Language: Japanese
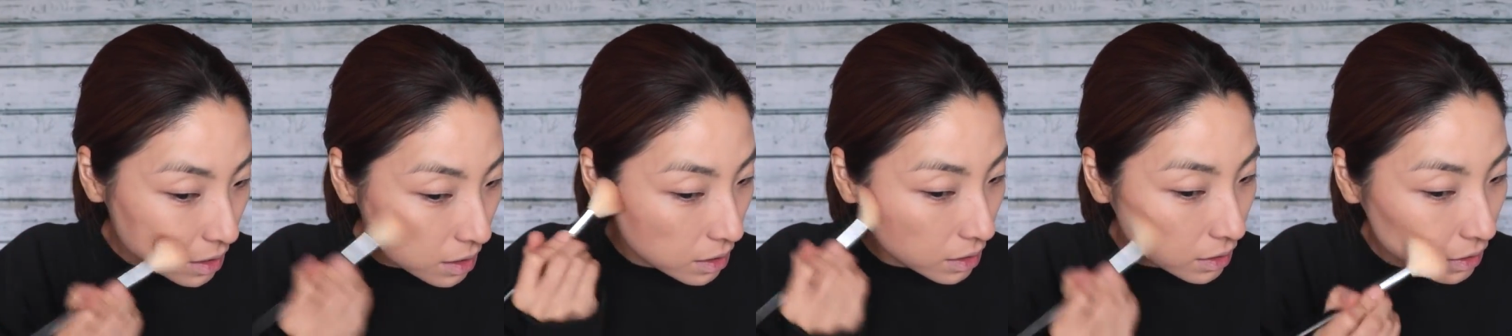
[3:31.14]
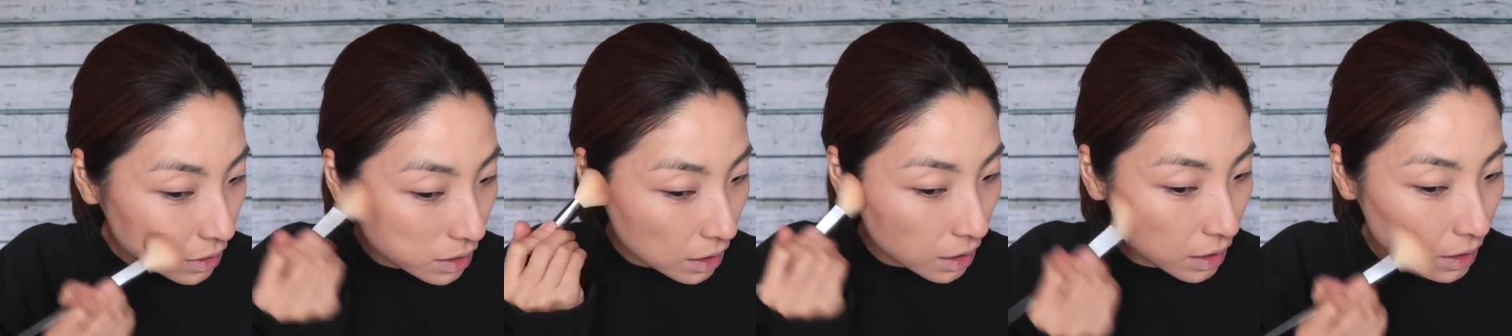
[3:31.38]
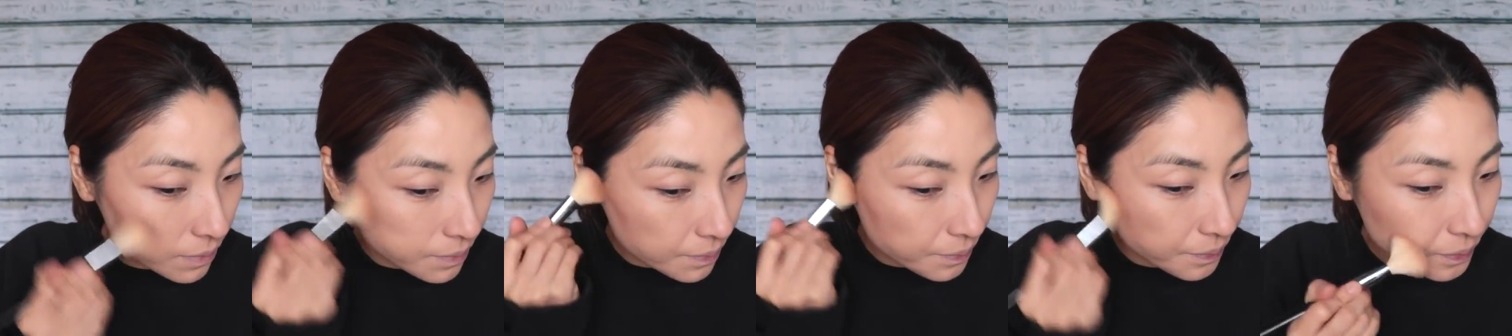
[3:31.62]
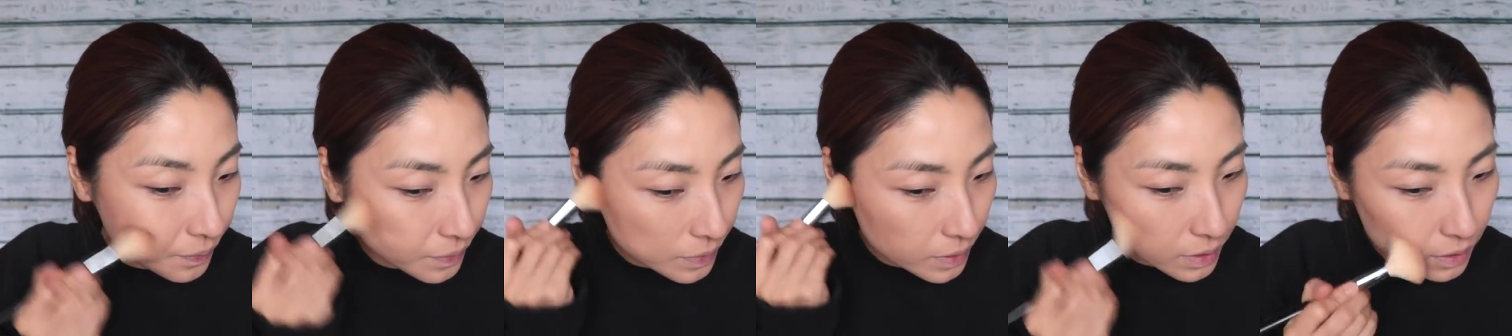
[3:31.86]
なんか
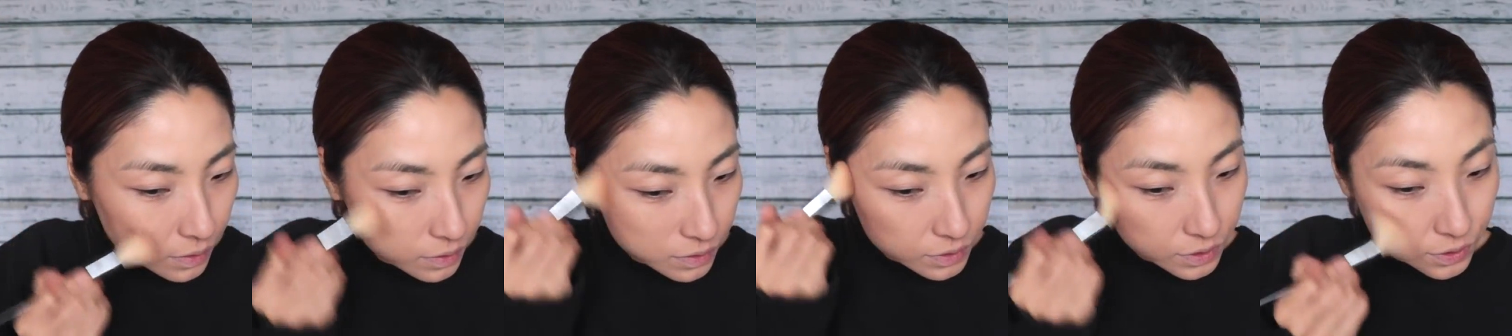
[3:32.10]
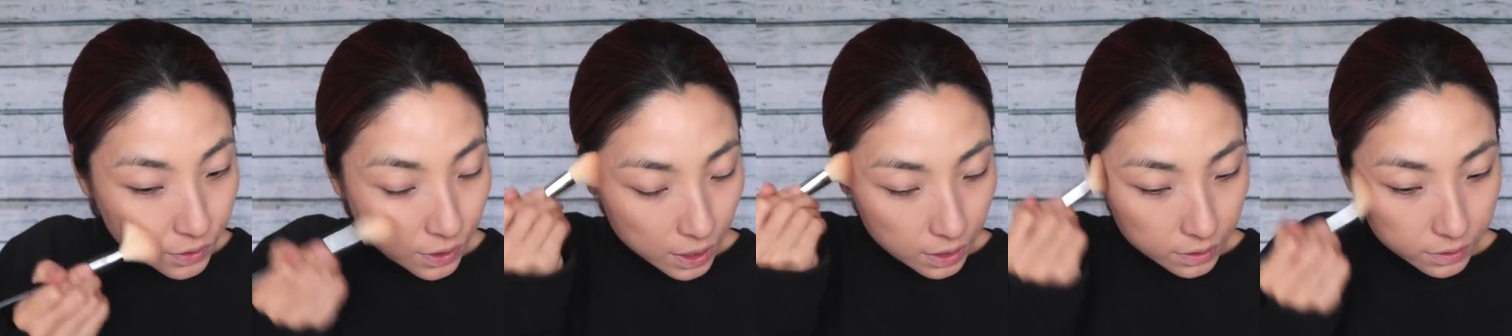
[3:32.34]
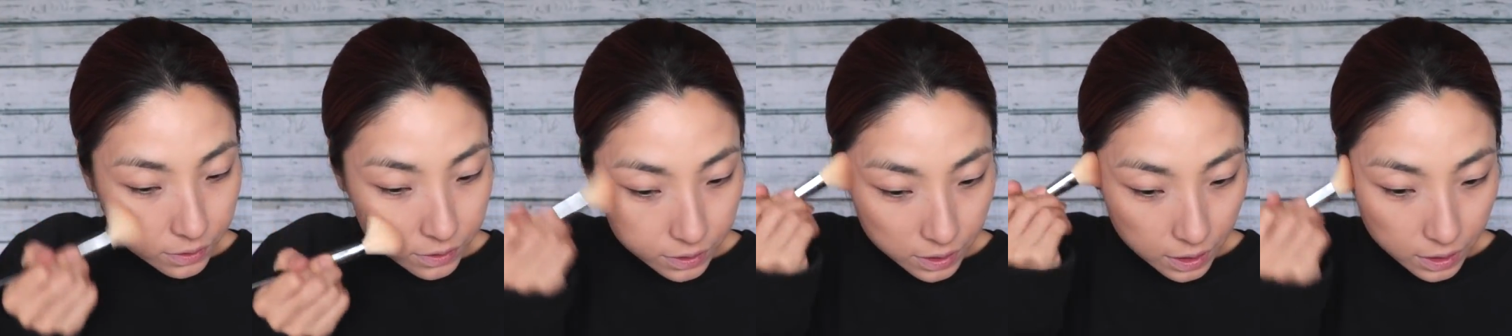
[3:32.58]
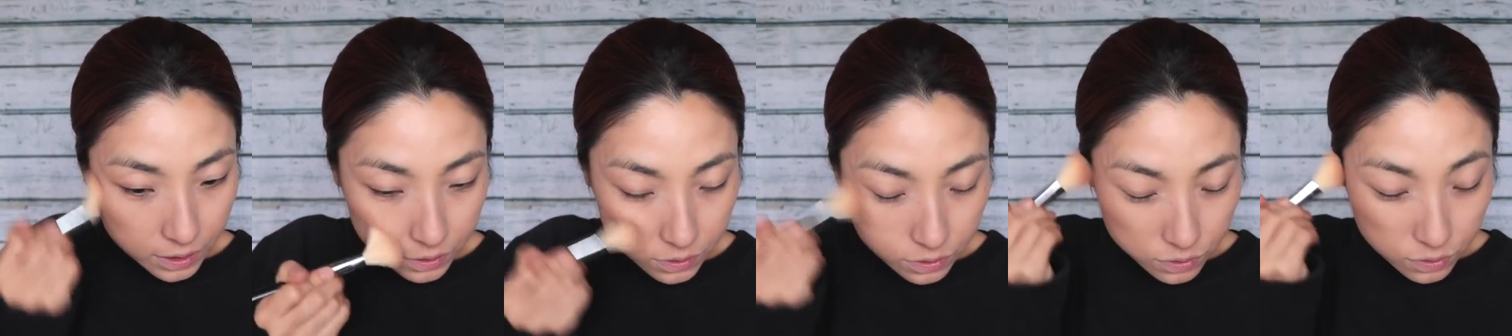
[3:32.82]

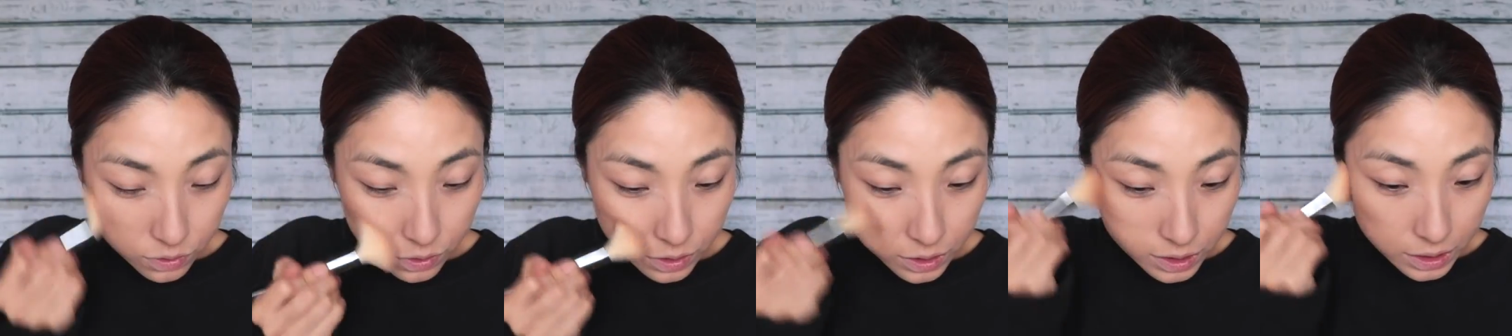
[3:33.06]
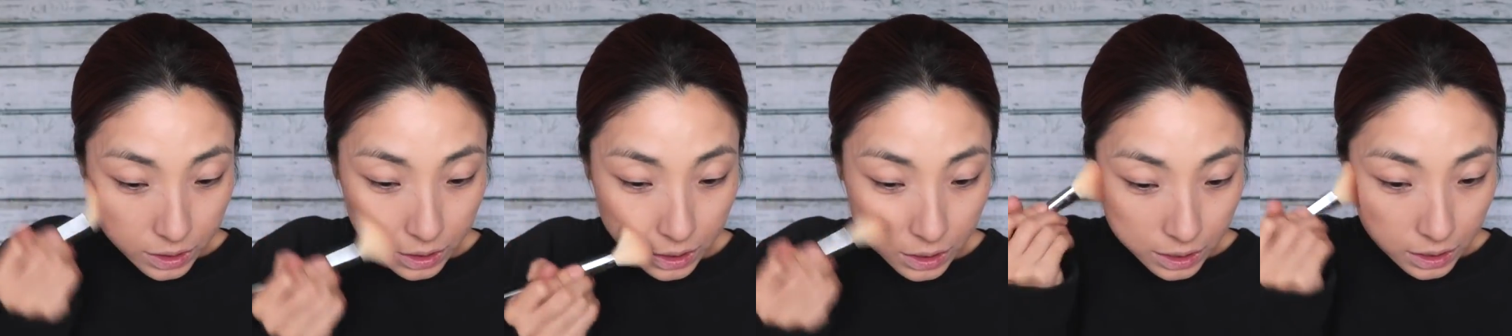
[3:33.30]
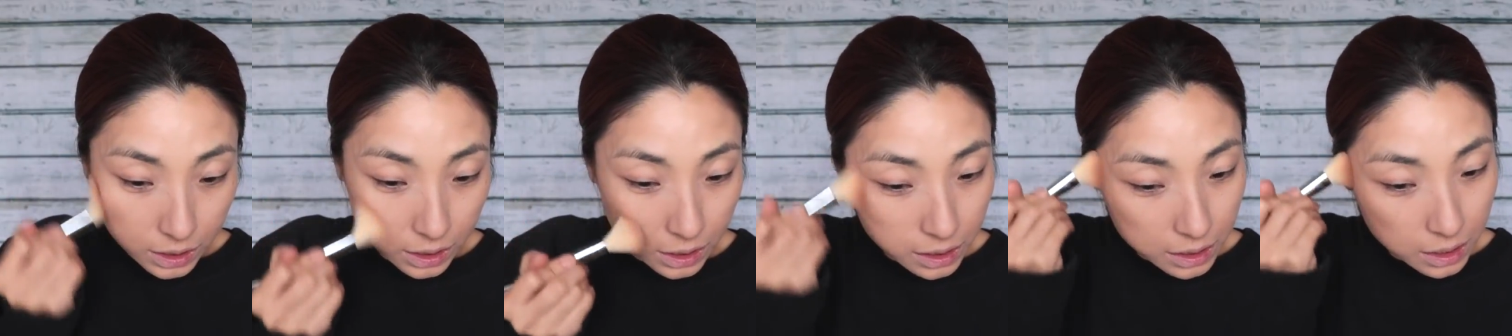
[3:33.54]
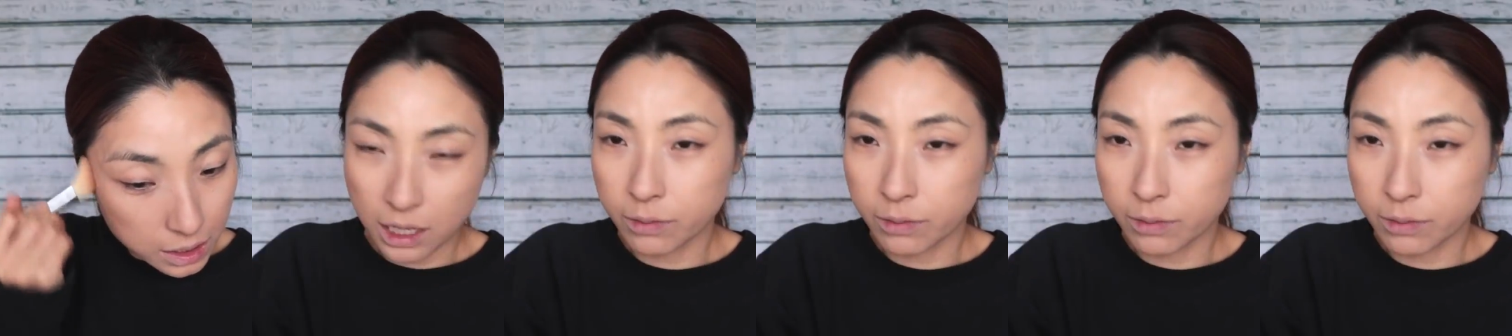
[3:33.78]
クラクラするし、